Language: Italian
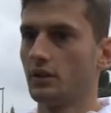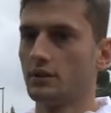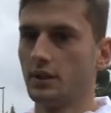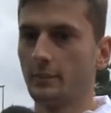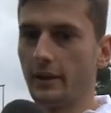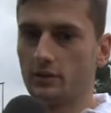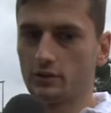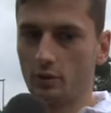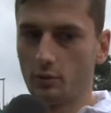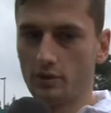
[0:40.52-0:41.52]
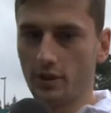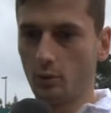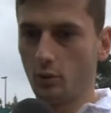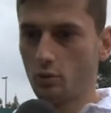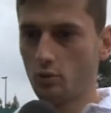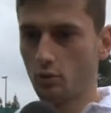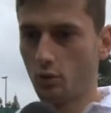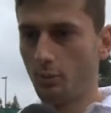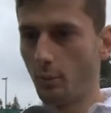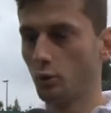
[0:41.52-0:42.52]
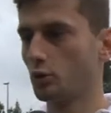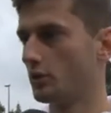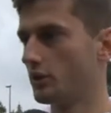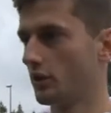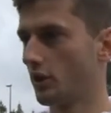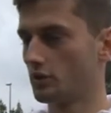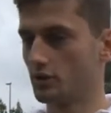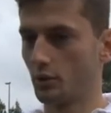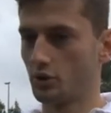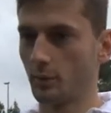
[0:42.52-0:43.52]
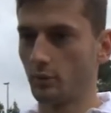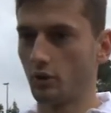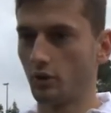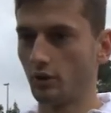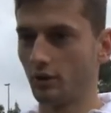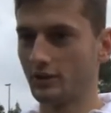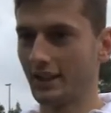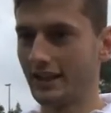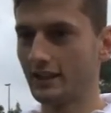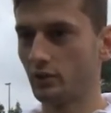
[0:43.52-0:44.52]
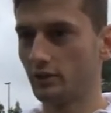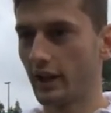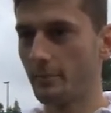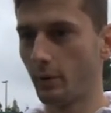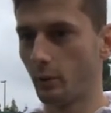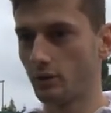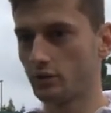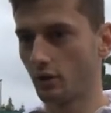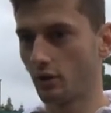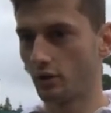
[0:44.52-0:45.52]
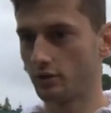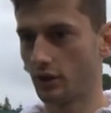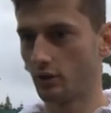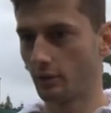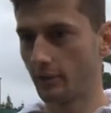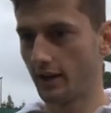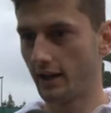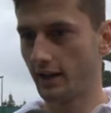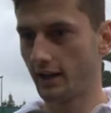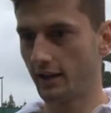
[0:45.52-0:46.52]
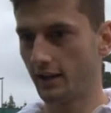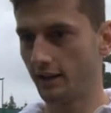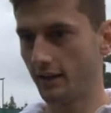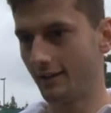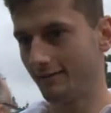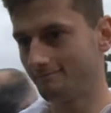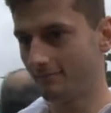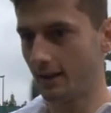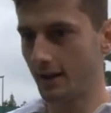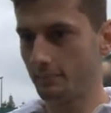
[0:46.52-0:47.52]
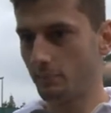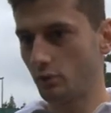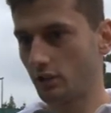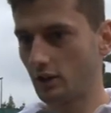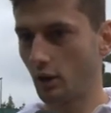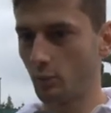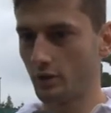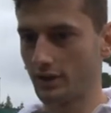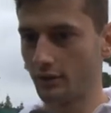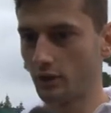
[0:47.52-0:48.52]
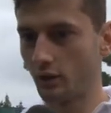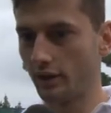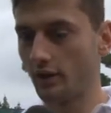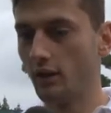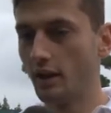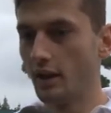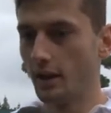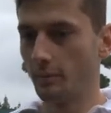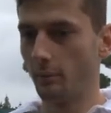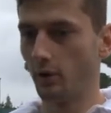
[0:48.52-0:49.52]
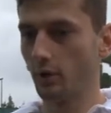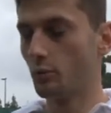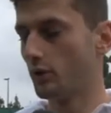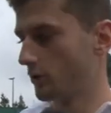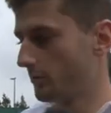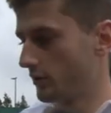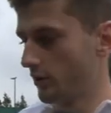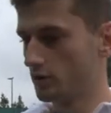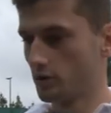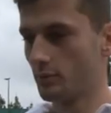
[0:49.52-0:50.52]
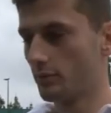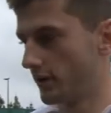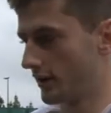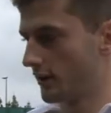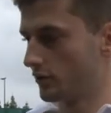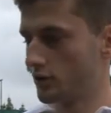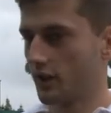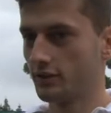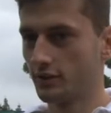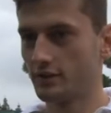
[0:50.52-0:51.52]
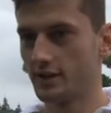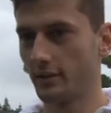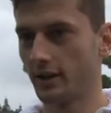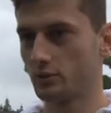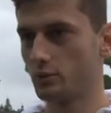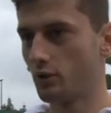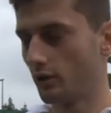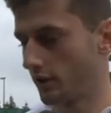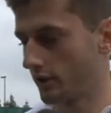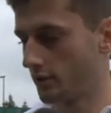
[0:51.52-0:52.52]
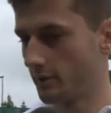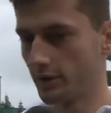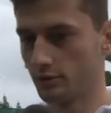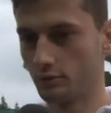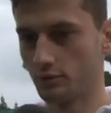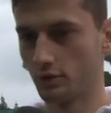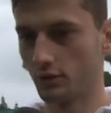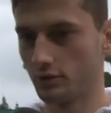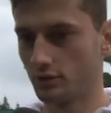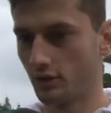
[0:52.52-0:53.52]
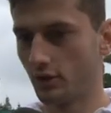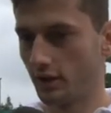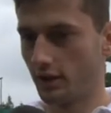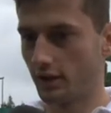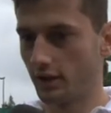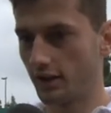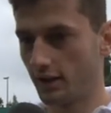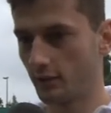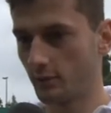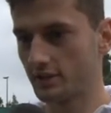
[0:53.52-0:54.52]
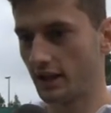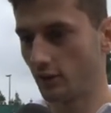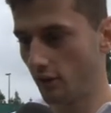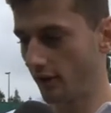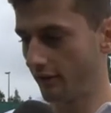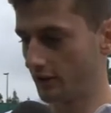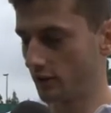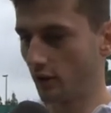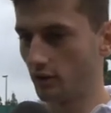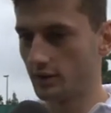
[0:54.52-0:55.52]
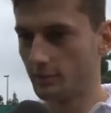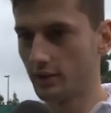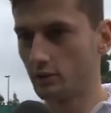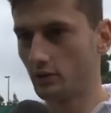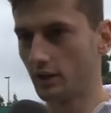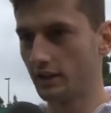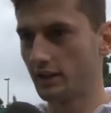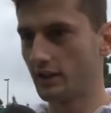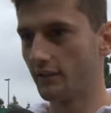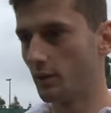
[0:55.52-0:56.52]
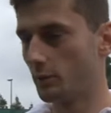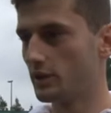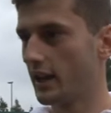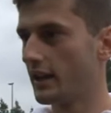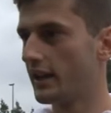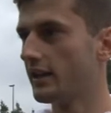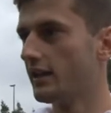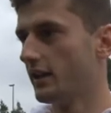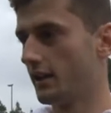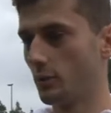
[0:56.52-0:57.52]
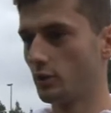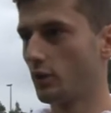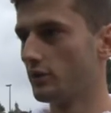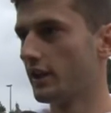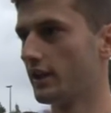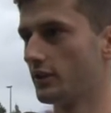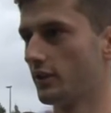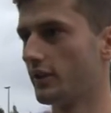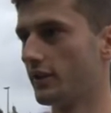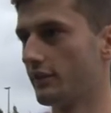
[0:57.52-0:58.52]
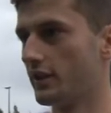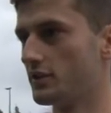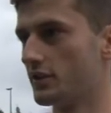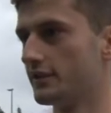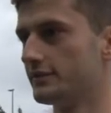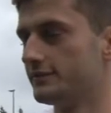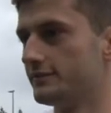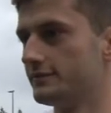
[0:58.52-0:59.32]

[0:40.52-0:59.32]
Sì, penso che comunque siamo un gruppo molto unito, no? ci conosciamo da tanto tempo e questo secondo me ha, ha portato a questa vittoria. No? E poi comunque il doppio di oggi, comunque ho giocato insieme a Skukor che come tutti conoscono eh, quest'anno ha fatto ottimi risultati a livello mondiale, è molto contento e felice